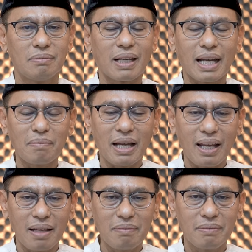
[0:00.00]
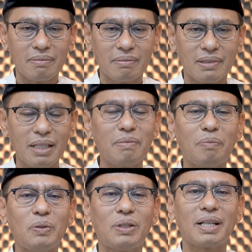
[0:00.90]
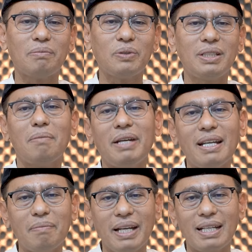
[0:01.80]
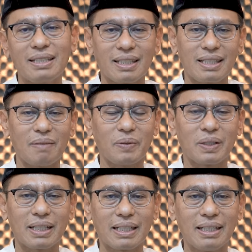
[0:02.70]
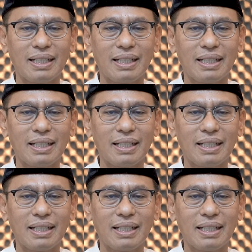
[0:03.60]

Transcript: Makan malam 50 ribu. Ya beda-beda setiap orang.